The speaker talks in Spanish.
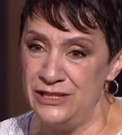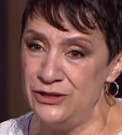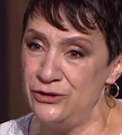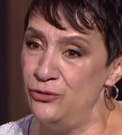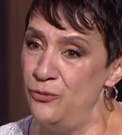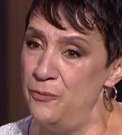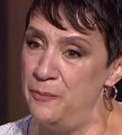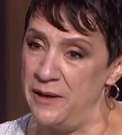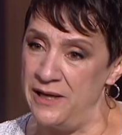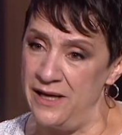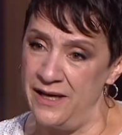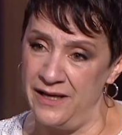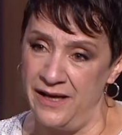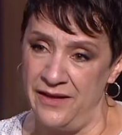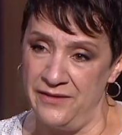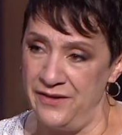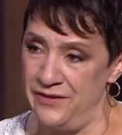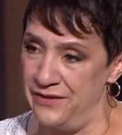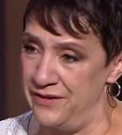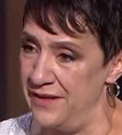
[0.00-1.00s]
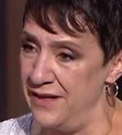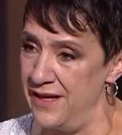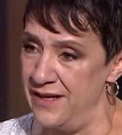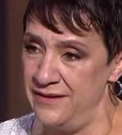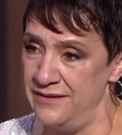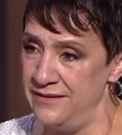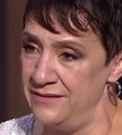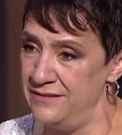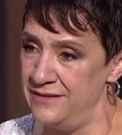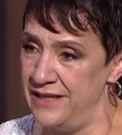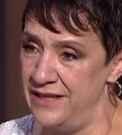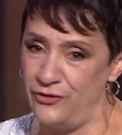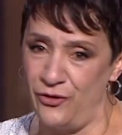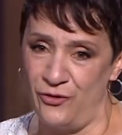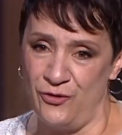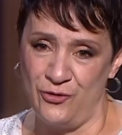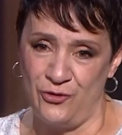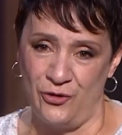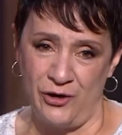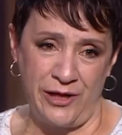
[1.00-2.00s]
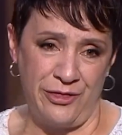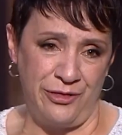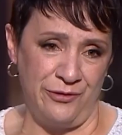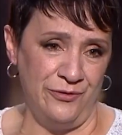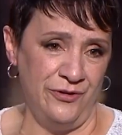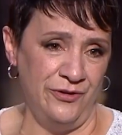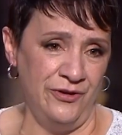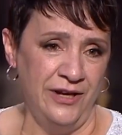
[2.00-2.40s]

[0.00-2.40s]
Nunca los, los comparo. Las comparaciones son